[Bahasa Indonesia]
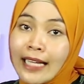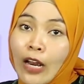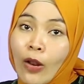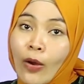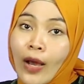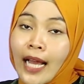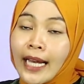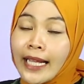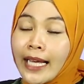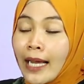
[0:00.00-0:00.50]

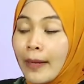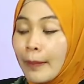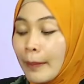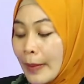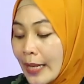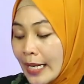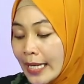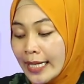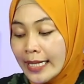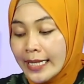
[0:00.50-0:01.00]
kalau
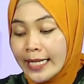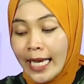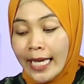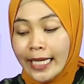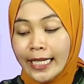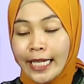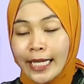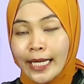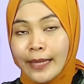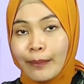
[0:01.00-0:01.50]
kalian
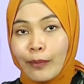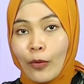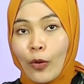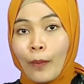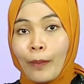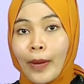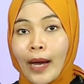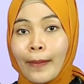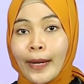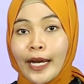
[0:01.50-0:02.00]
belinya ini
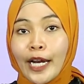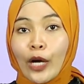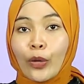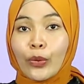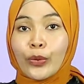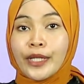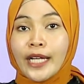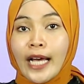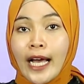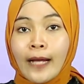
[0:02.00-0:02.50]
pompa
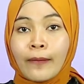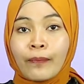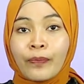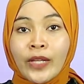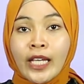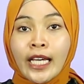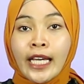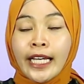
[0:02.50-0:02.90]
barakuda.